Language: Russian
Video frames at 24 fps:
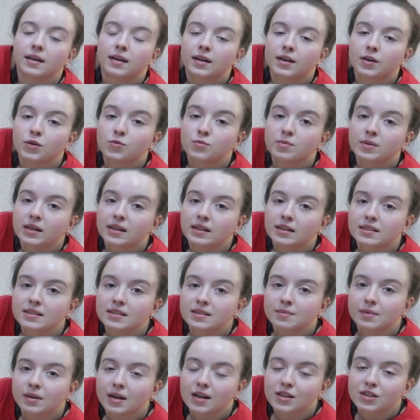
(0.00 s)
Рубрика
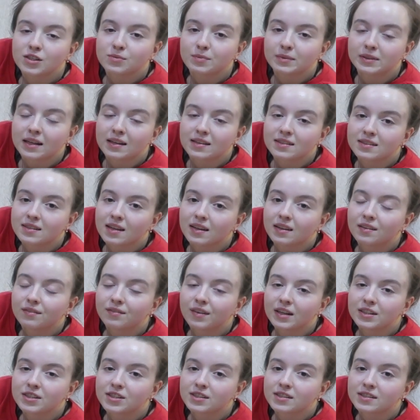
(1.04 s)
«Собирать чемодан за
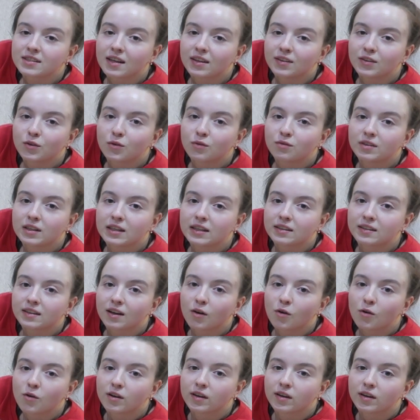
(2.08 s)
два часа до вылета».